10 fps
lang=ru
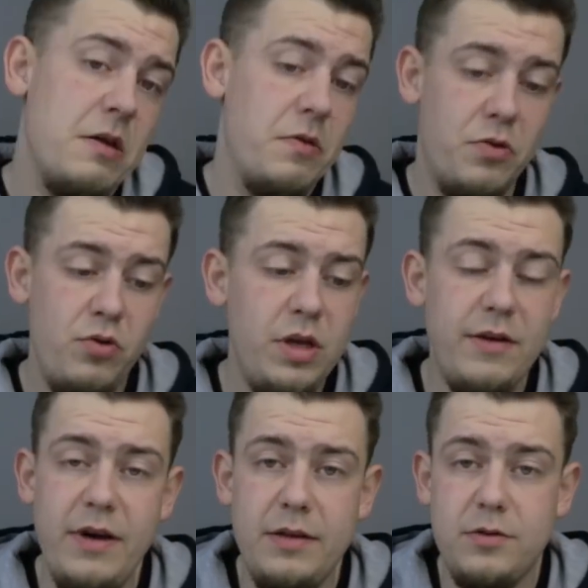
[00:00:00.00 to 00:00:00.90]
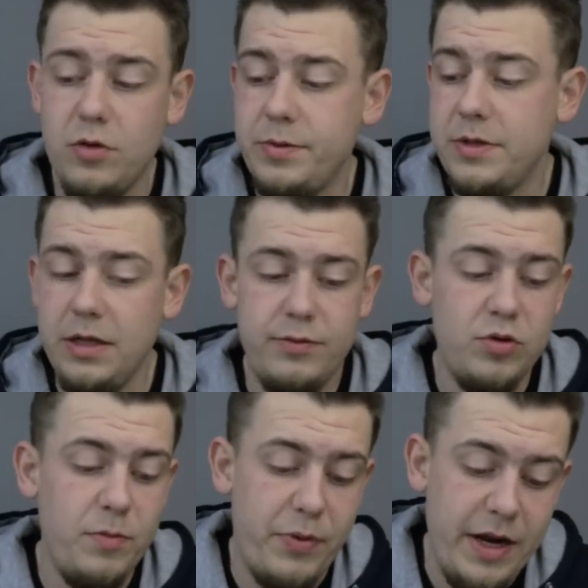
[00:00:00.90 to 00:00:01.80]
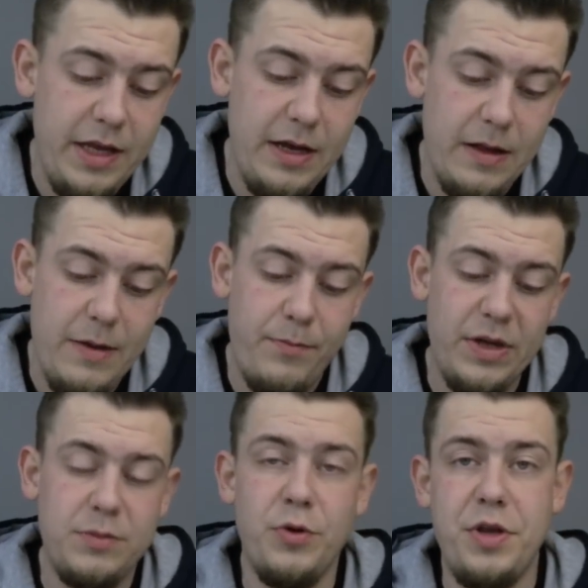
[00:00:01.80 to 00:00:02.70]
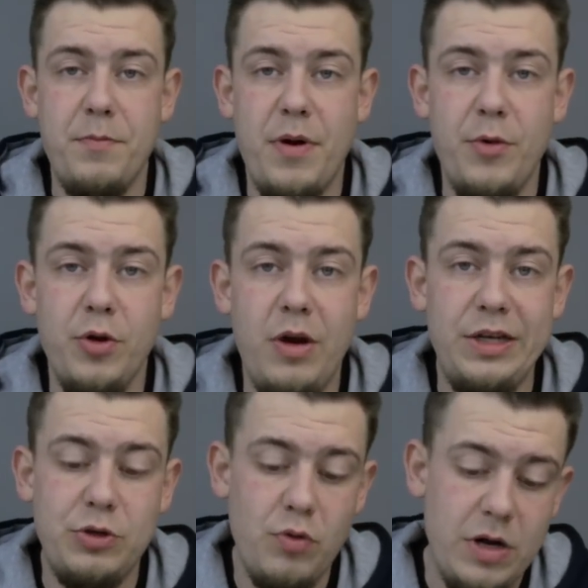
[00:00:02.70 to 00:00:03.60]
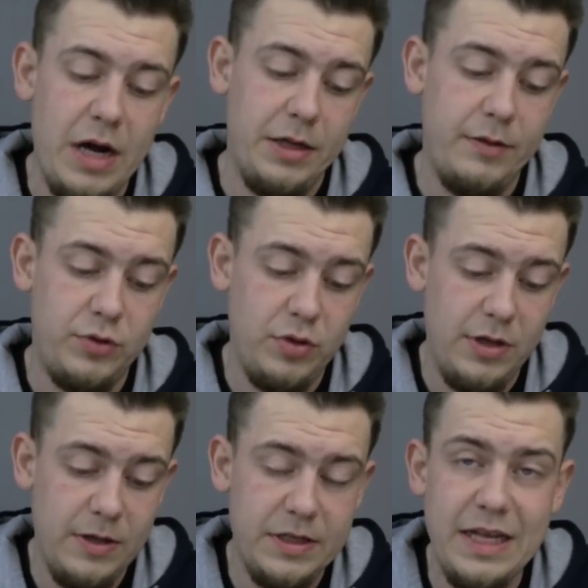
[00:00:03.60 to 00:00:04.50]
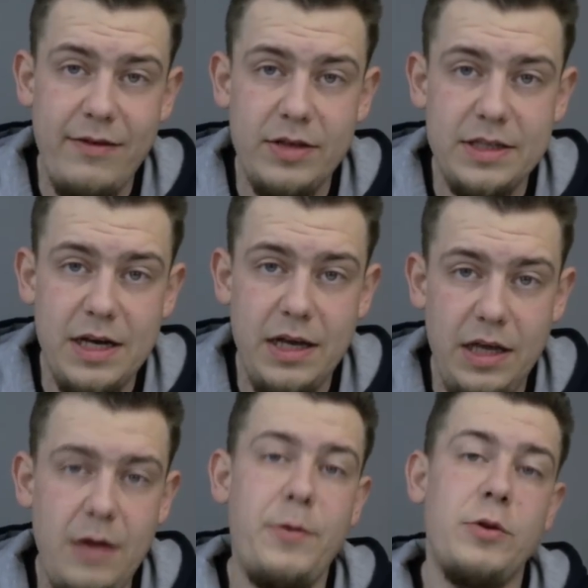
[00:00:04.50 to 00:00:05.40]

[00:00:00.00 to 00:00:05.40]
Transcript: Ну и давайте, собственно, это все и проделаем. Посмотрим по мануальчику, как это все дело ставится, и